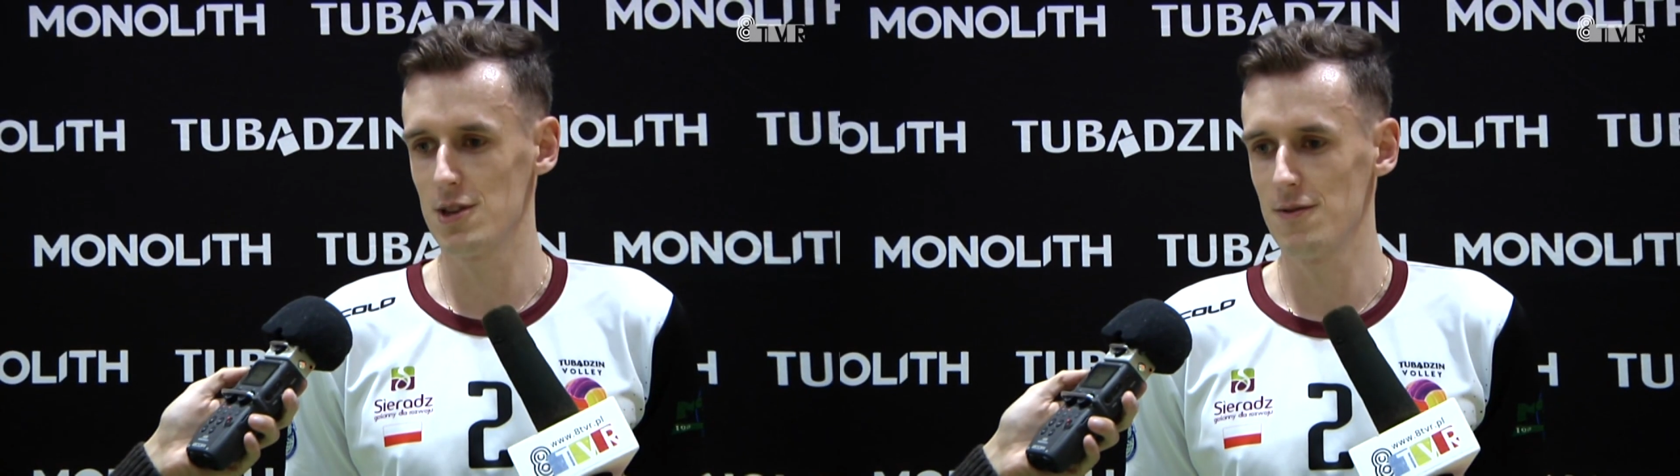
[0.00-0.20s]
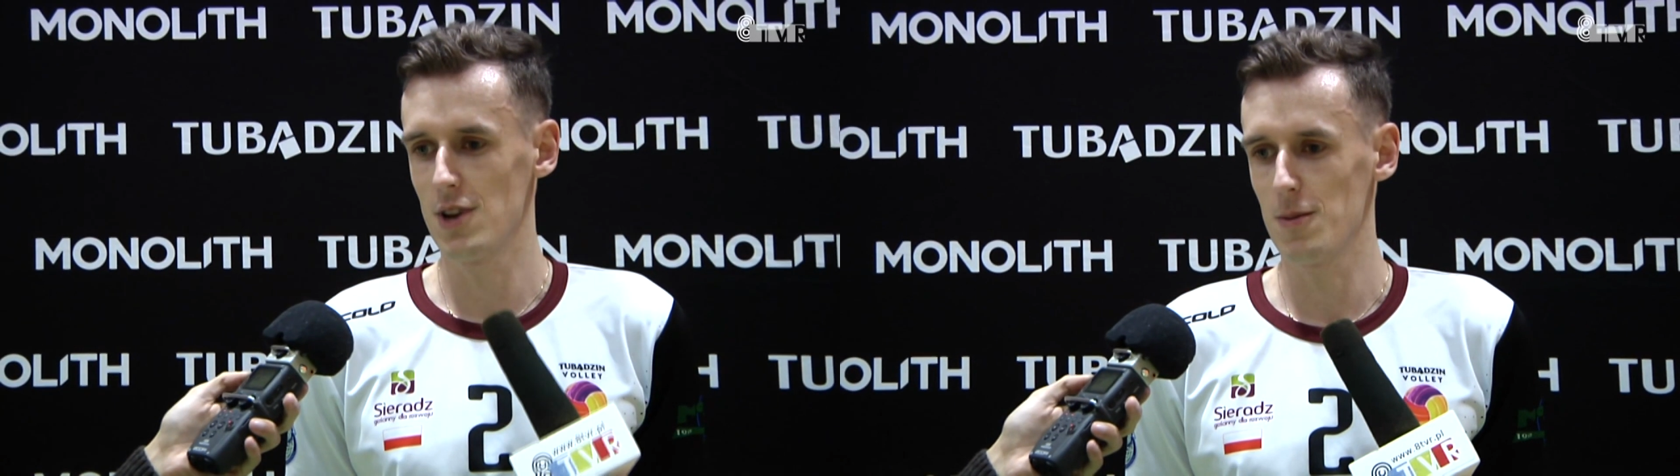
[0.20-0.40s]

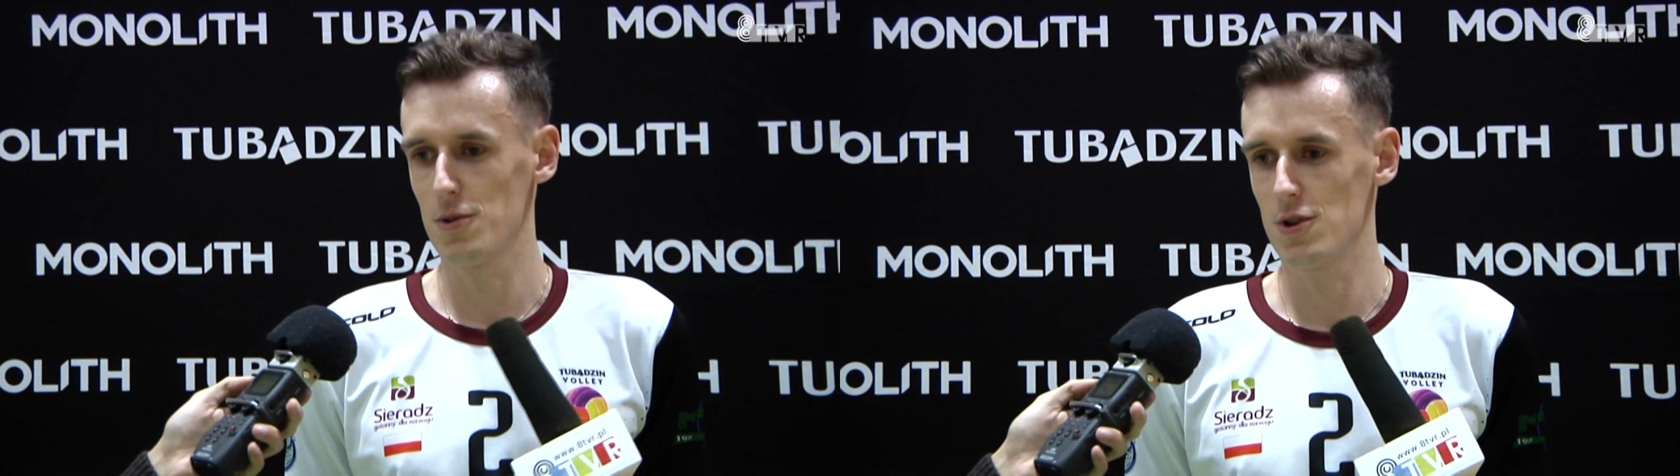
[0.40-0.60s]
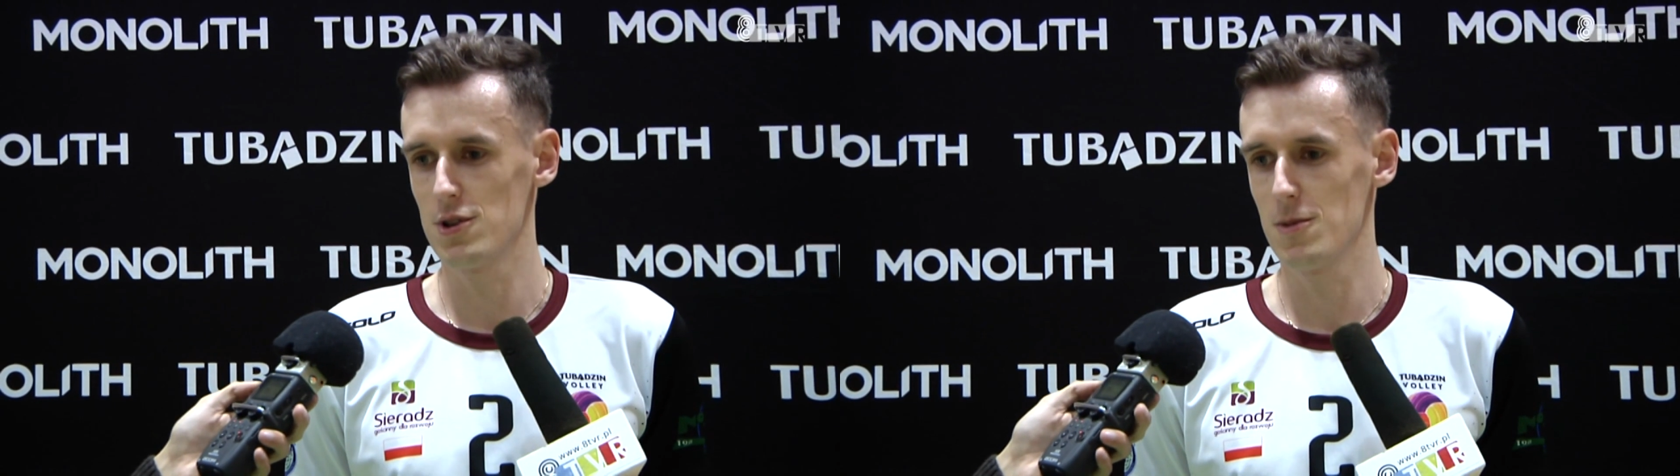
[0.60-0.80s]
przeciwnika
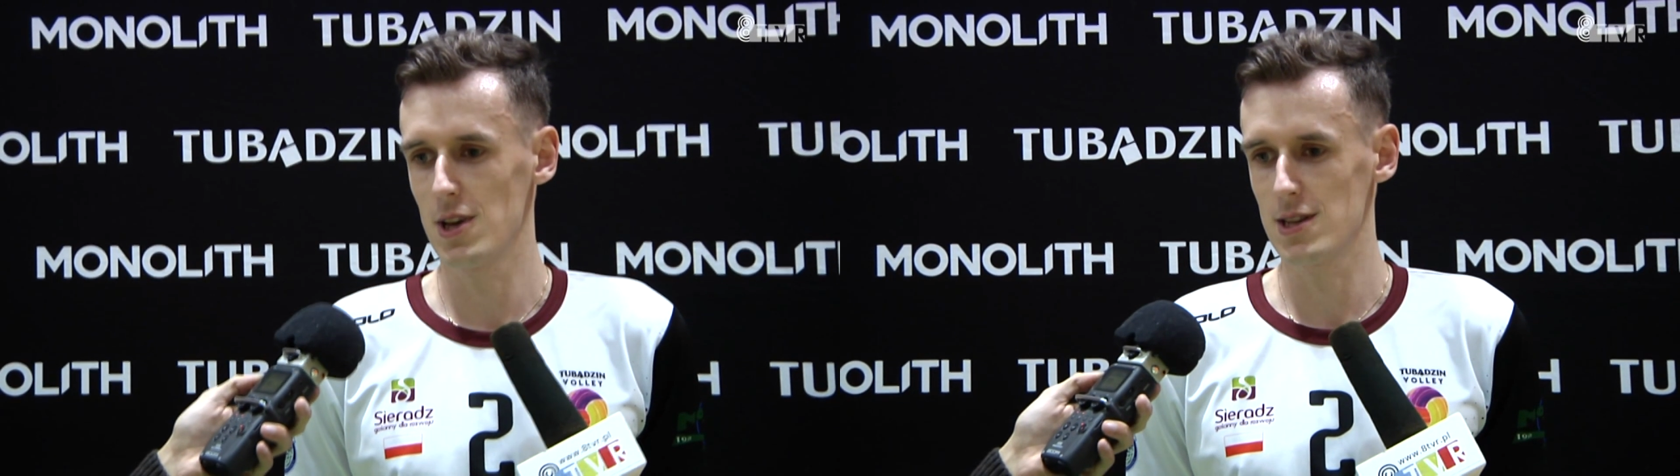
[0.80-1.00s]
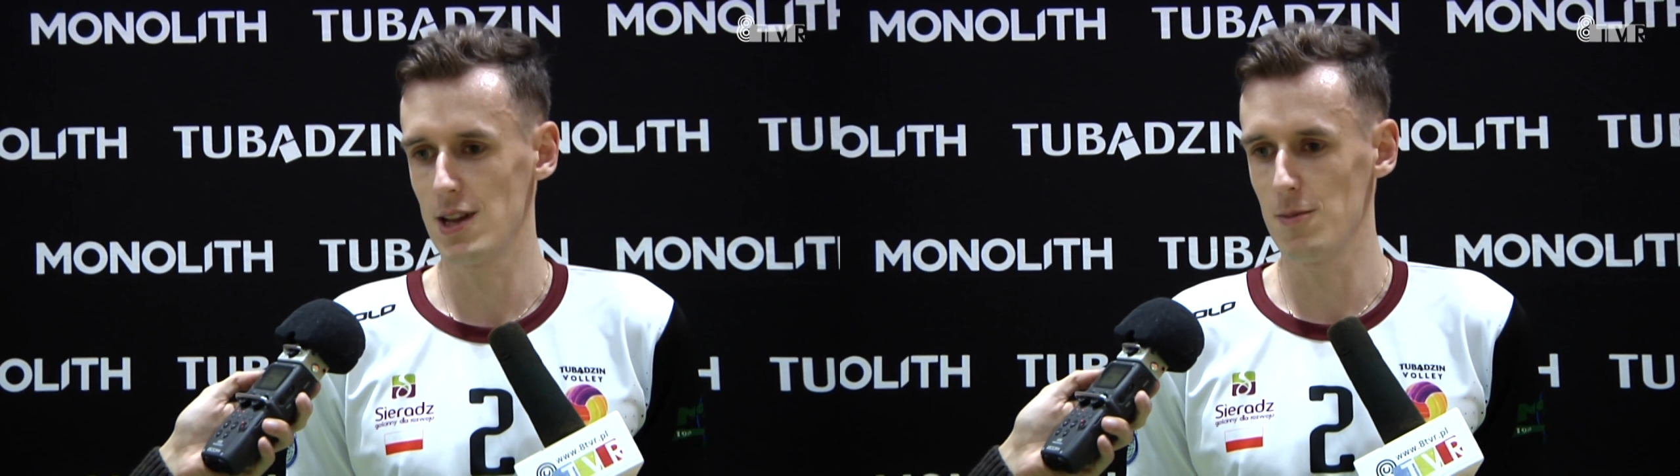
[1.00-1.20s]

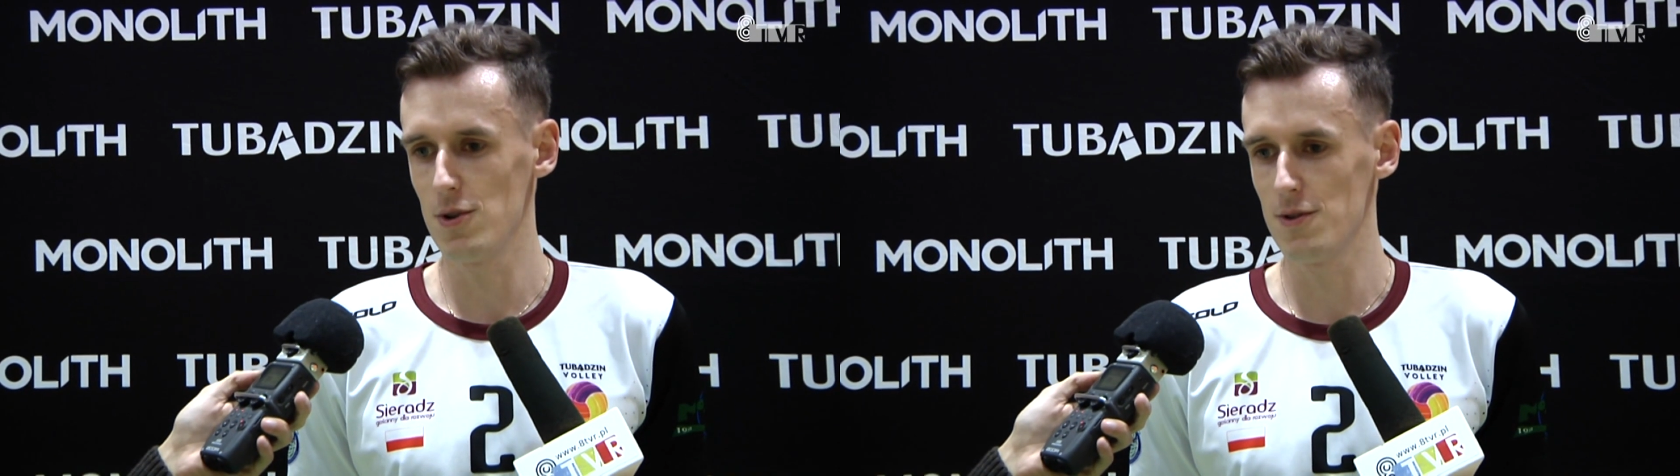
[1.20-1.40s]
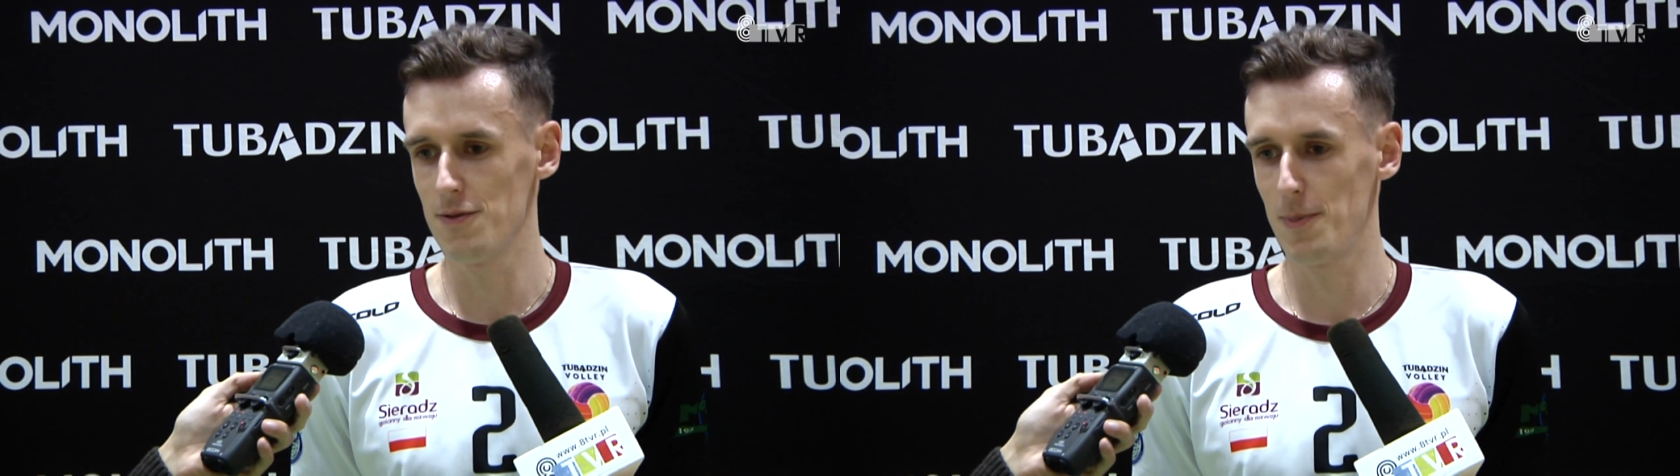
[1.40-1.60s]
podchodzimy tak samo,